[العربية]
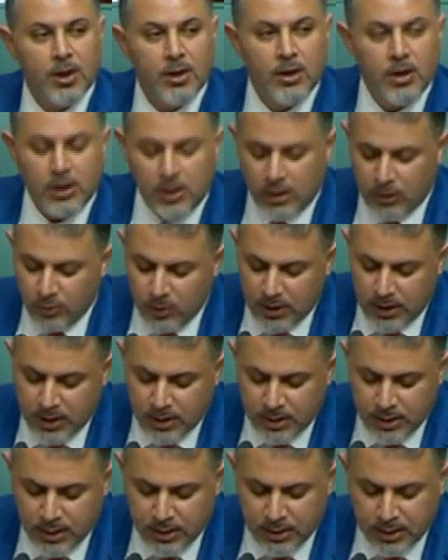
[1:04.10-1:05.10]
أولا
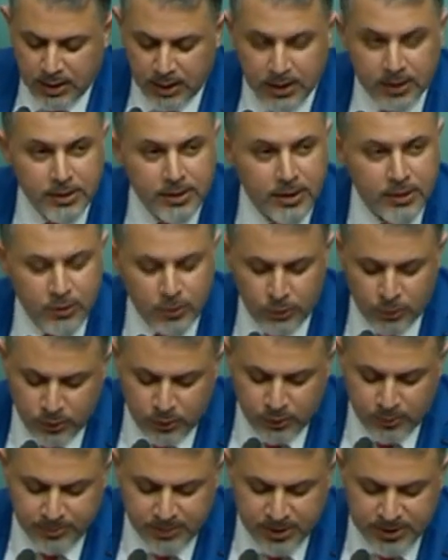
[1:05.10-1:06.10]
أتحدث
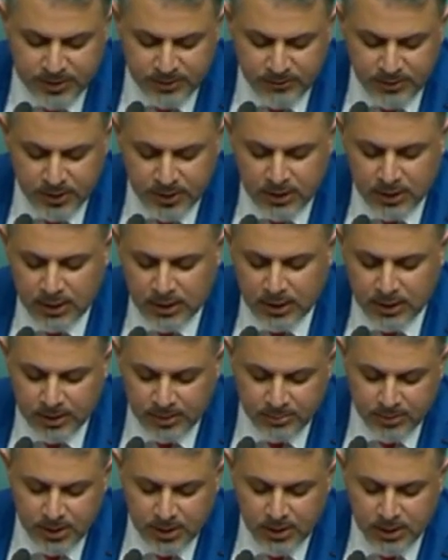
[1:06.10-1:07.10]
بصفة
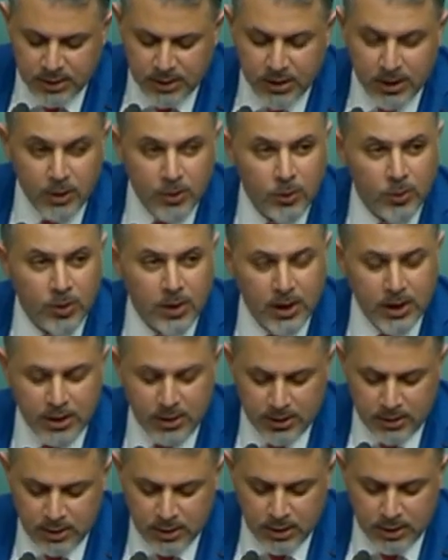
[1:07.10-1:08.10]
العربية أولا
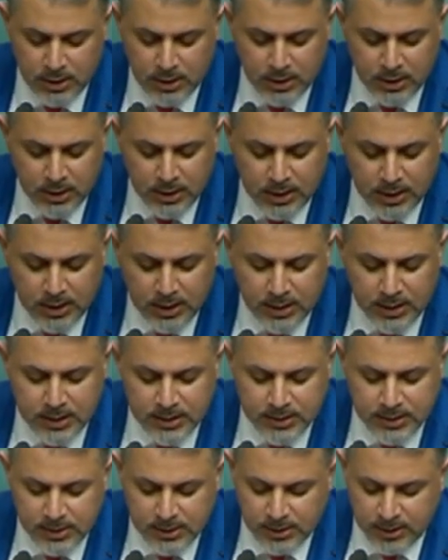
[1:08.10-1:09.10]
كرئيس
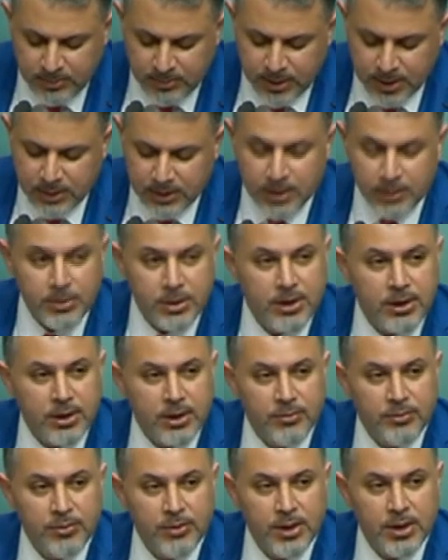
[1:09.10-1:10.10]
للمكتب
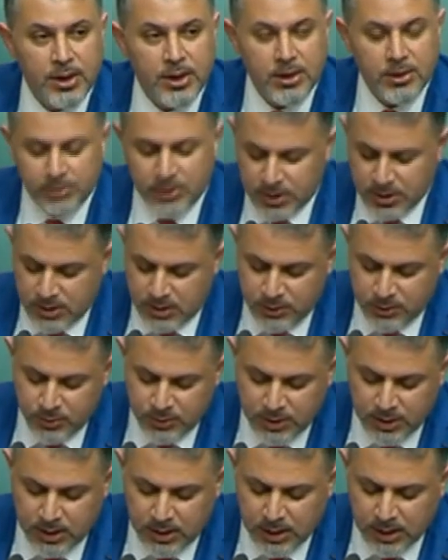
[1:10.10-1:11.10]
التنفيذي لمجلس
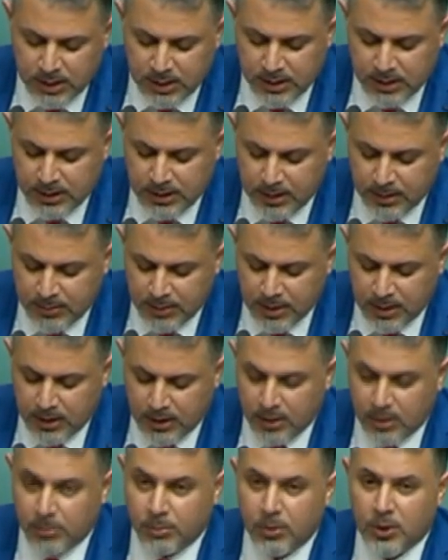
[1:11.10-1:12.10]
وزراء الإعلام العرب
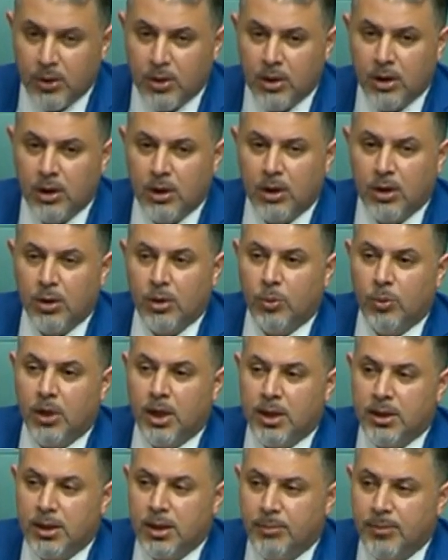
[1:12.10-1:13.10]

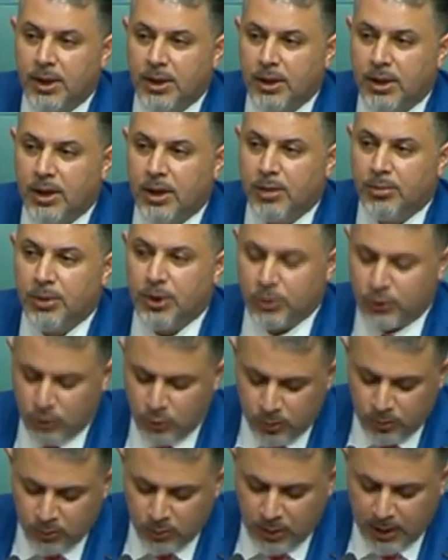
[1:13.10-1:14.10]
وأتمنى
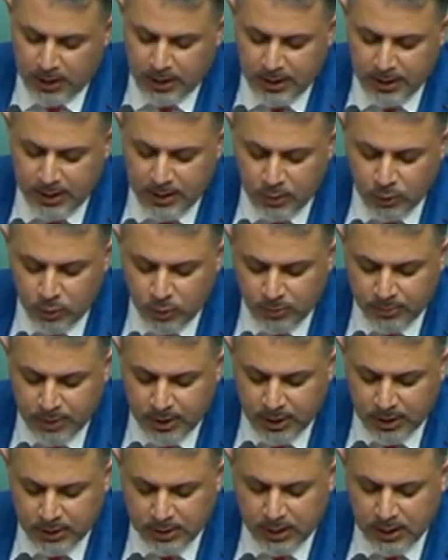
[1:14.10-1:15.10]
منكم وعليكم
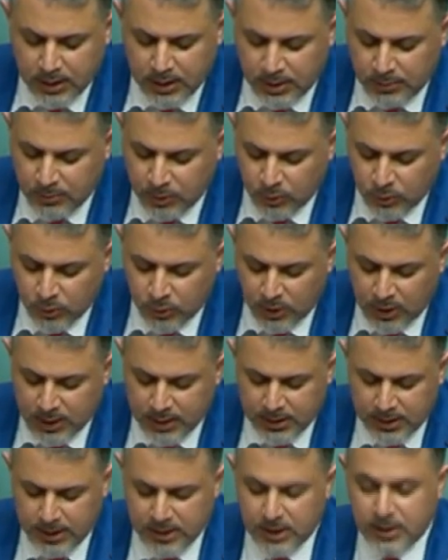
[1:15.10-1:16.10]
إعطاء الموضوعات
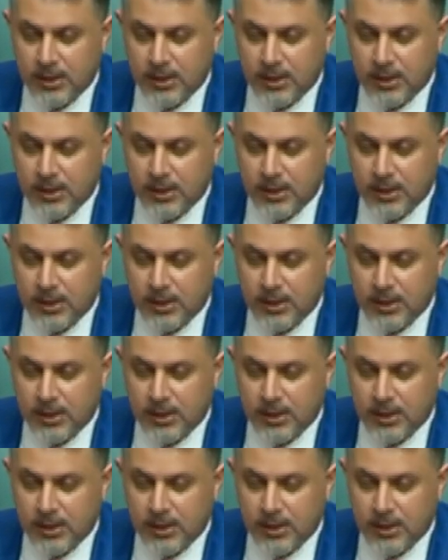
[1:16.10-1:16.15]
التي